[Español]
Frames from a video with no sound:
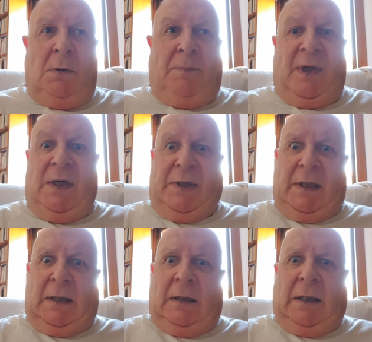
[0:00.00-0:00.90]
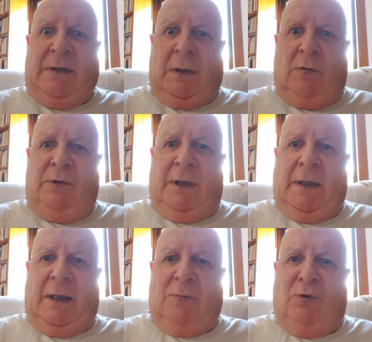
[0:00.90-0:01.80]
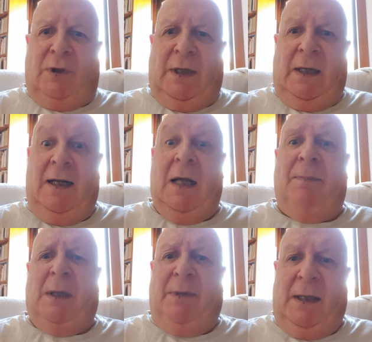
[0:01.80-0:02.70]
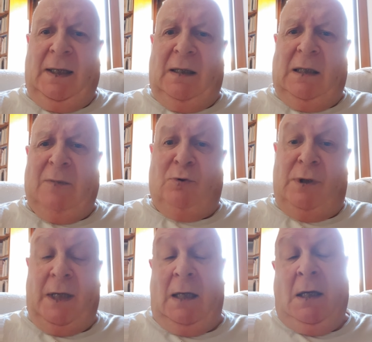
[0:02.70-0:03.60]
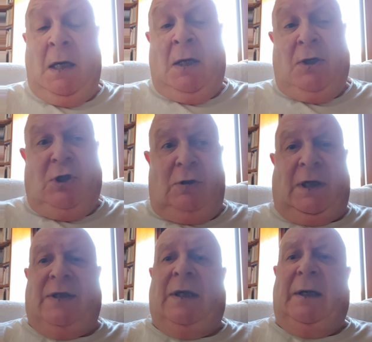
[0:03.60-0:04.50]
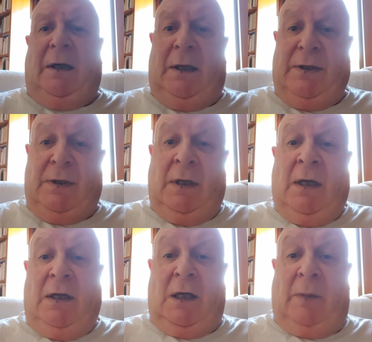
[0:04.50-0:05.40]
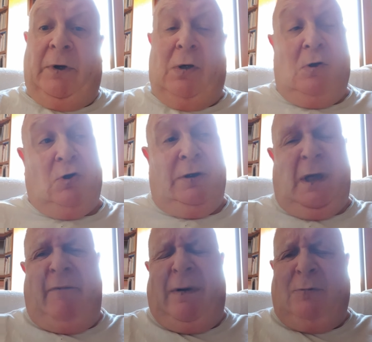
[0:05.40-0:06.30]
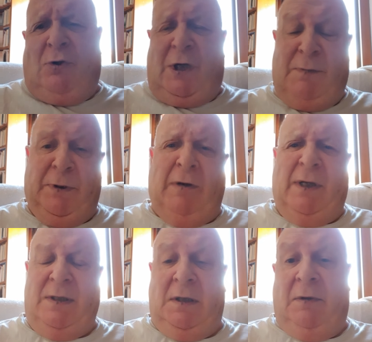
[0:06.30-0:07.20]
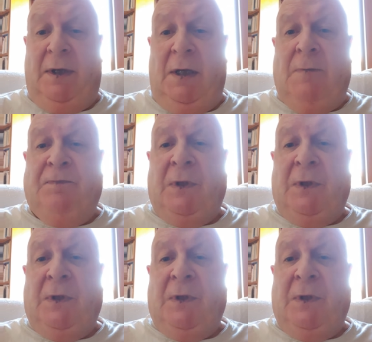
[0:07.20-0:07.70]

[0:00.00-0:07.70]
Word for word: Piensa la Segunda Guerra Mundial, la Primera Guerra Mundial y otras guerras que a lo mejor no son tan famosas pero han estado ahí.